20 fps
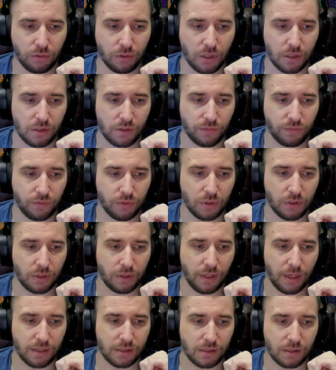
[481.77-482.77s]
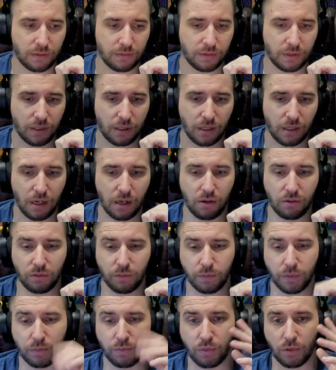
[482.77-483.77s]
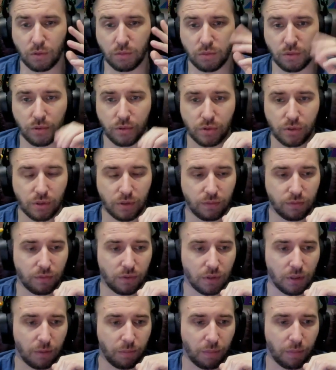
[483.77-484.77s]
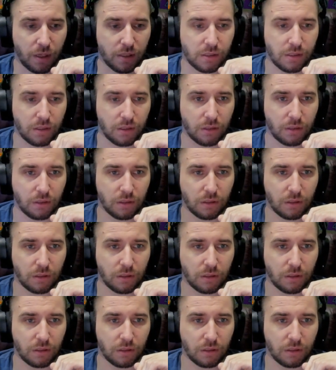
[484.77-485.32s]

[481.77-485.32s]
на свой тестовый аккаунт, попробую с него напасть.